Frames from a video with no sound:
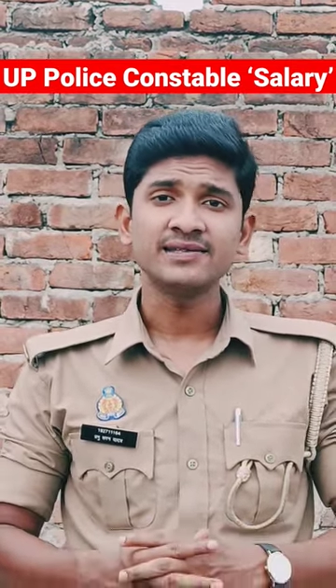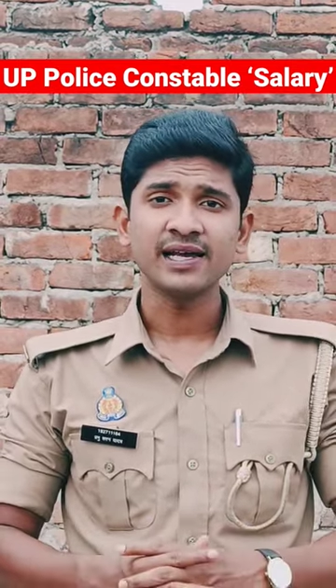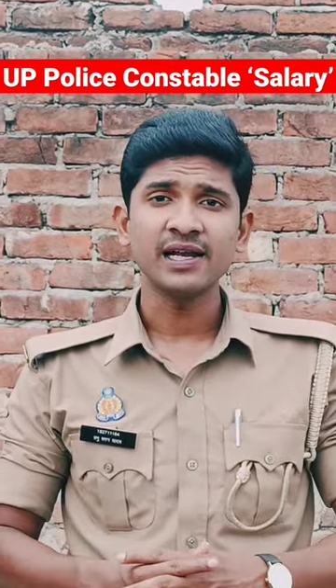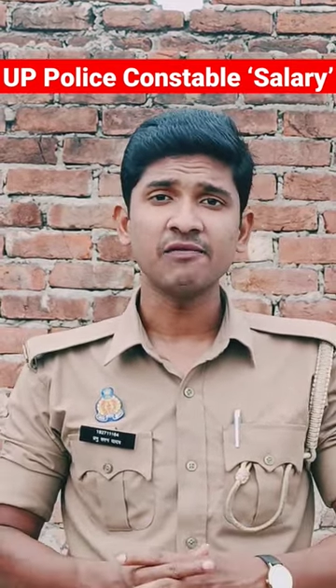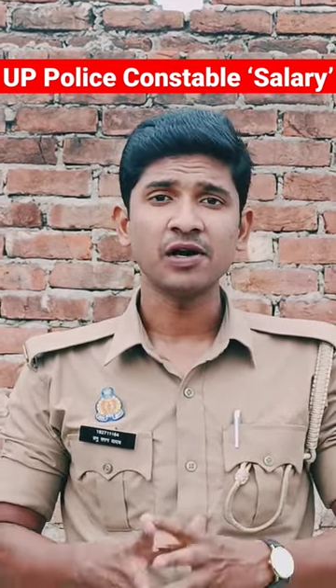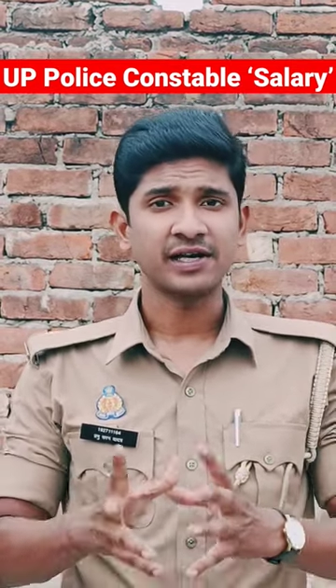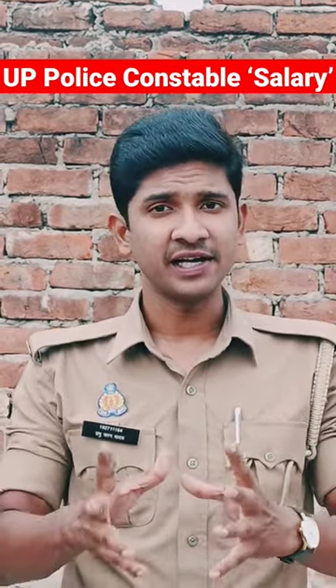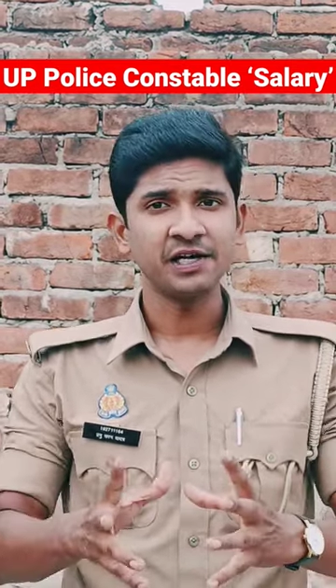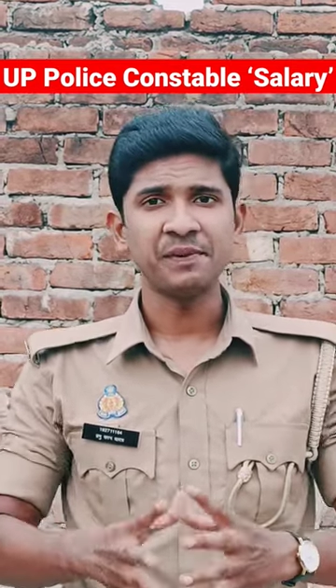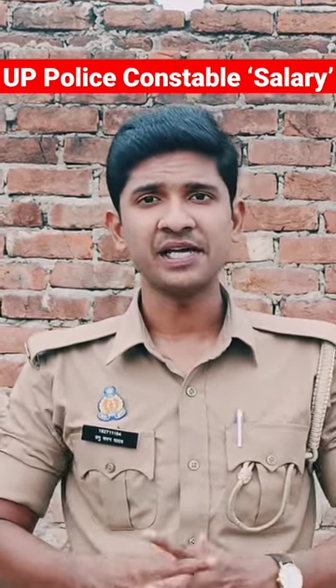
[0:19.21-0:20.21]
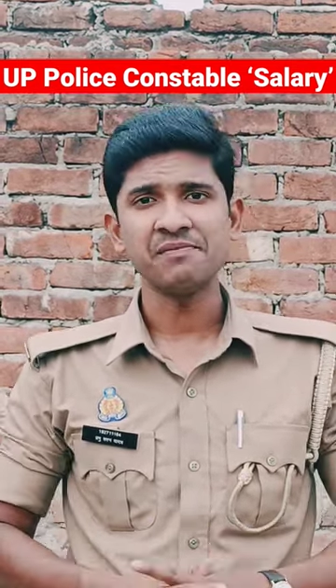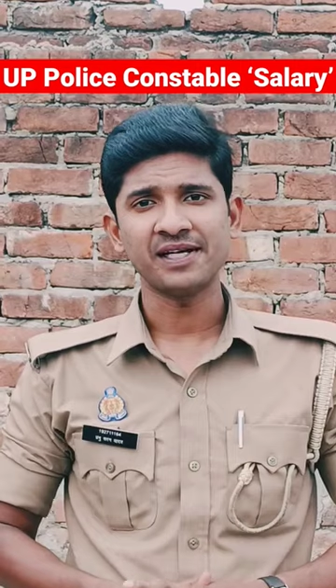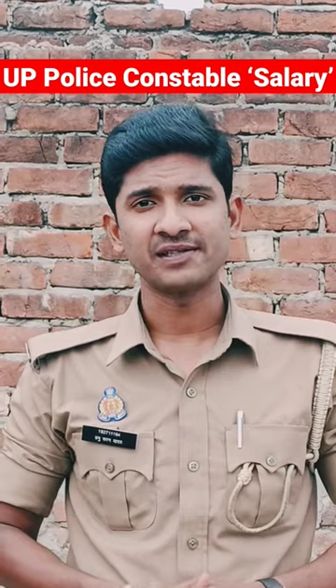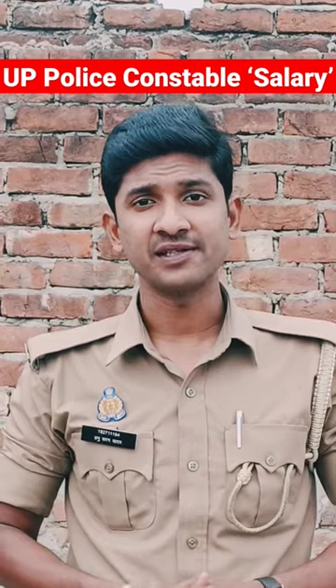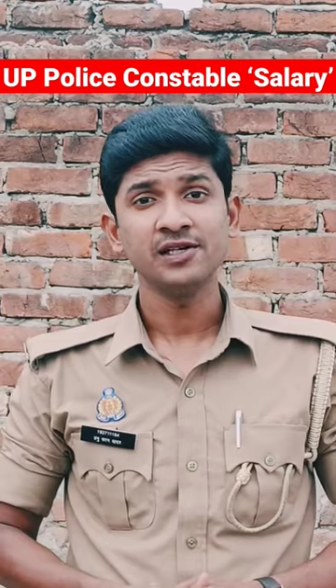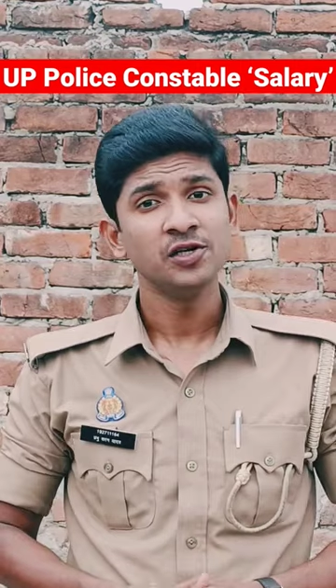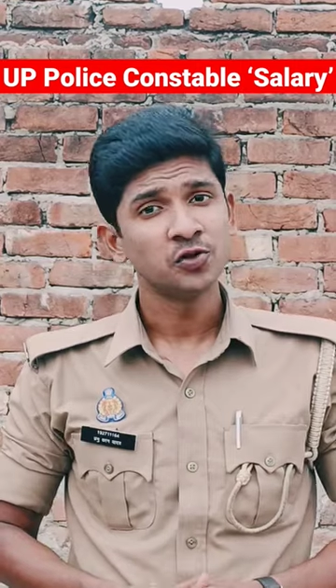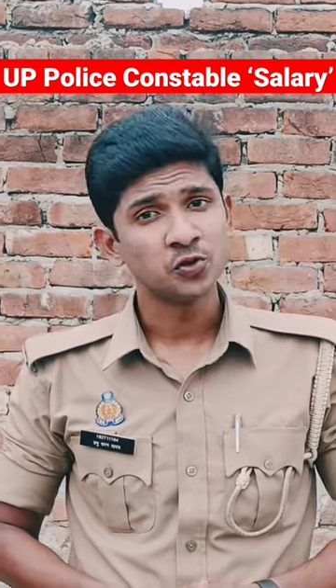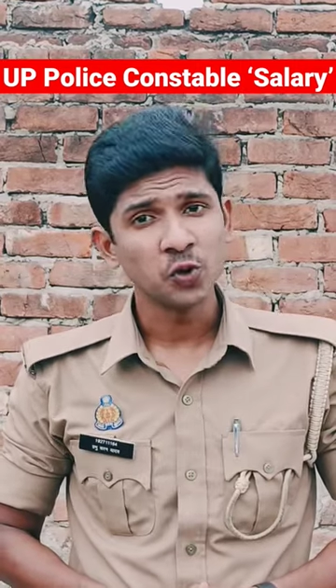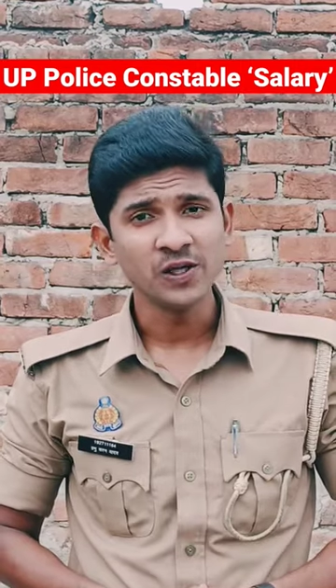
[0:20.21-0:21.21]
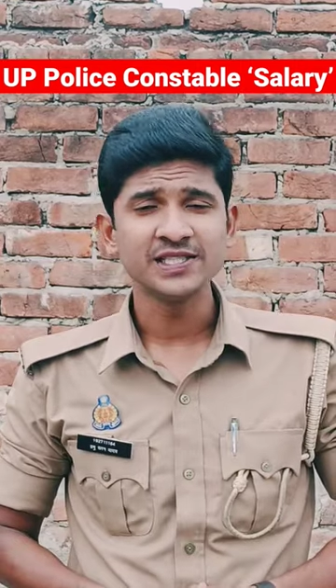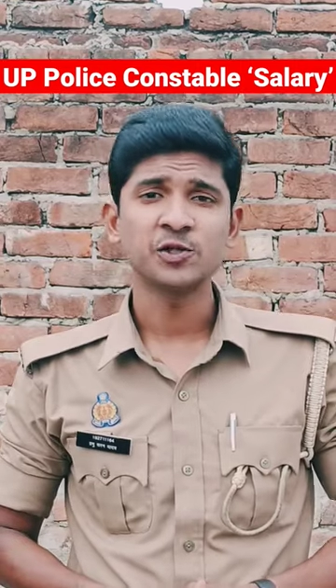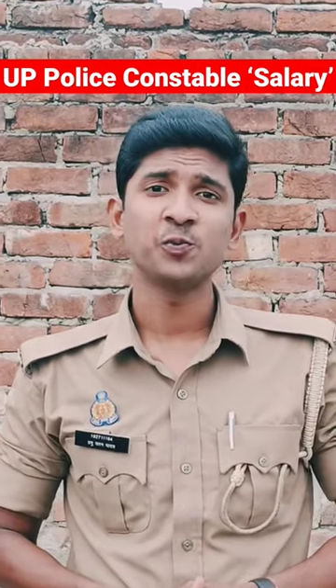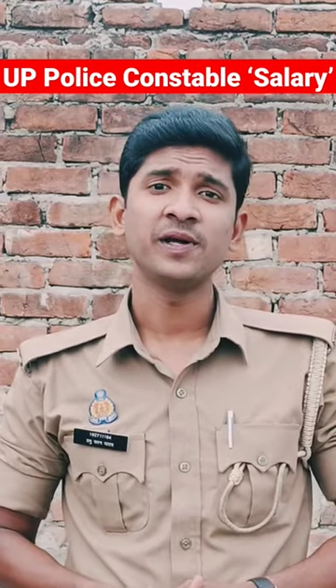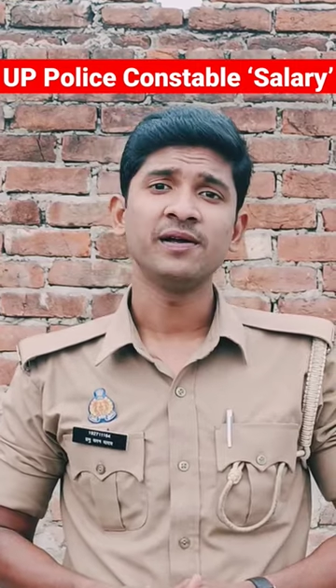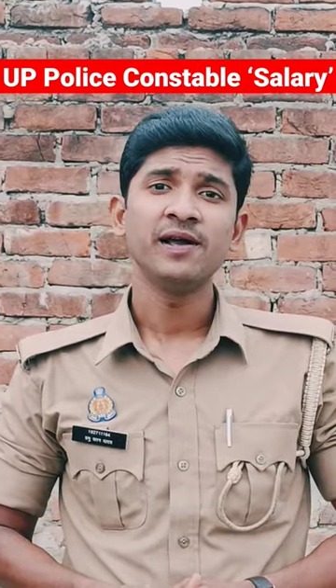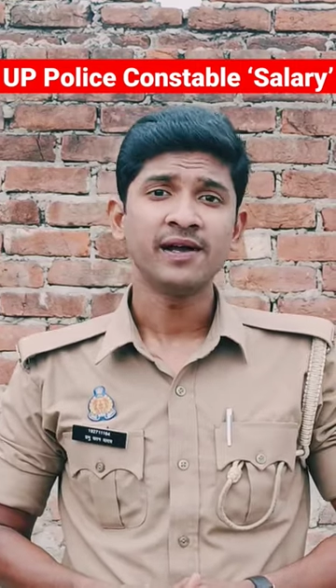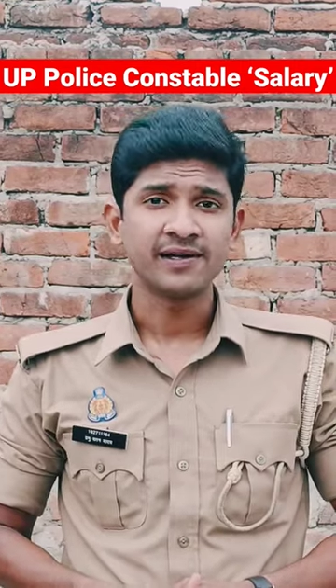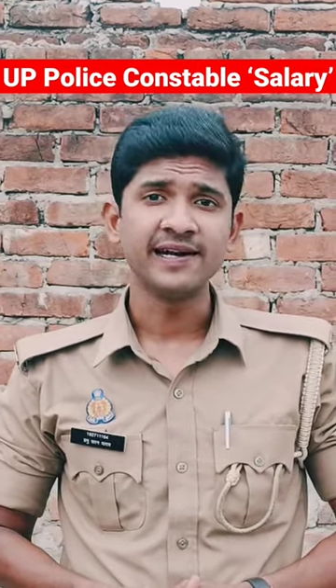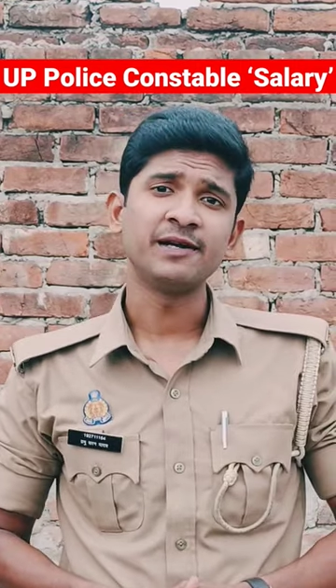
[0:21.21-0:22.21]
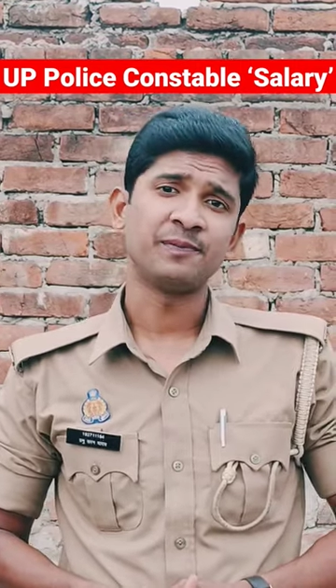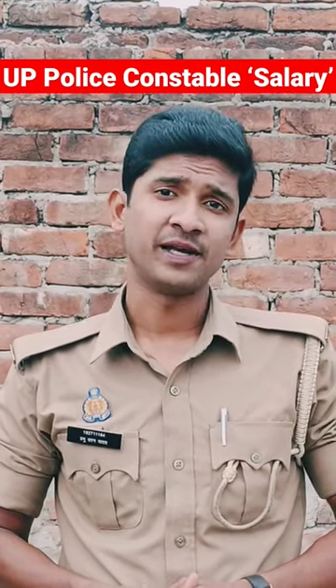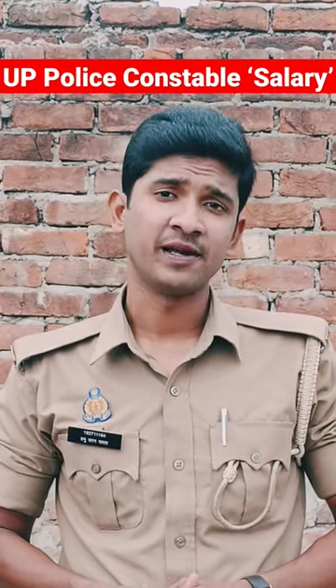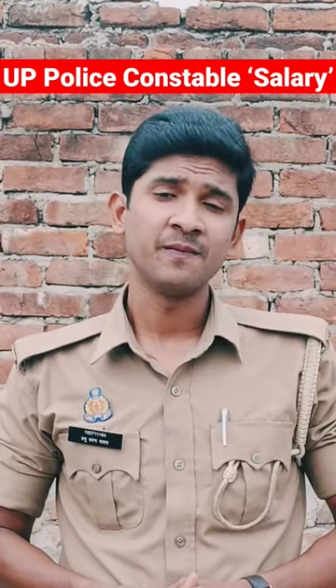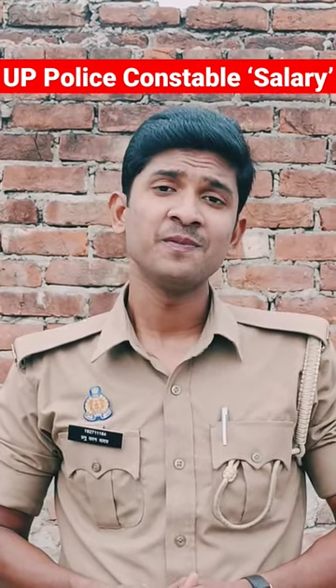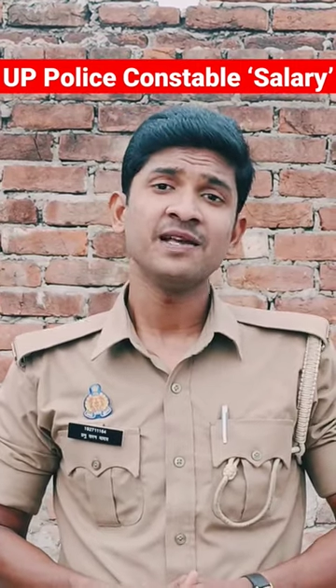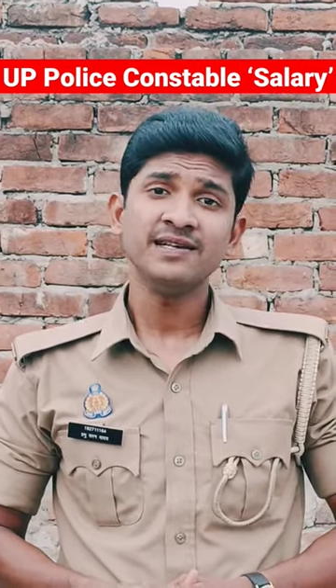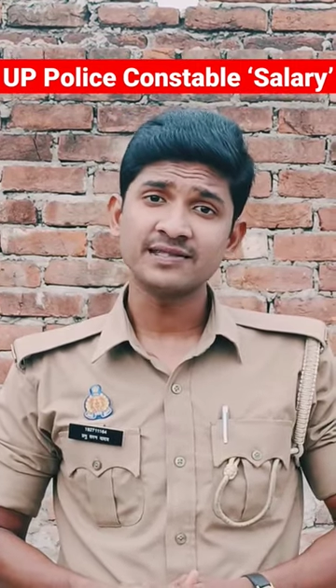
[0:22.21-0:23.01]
इसके अलावा ग्रेड पे की बात करें तो दो हजार रुपए ग्रेड पे है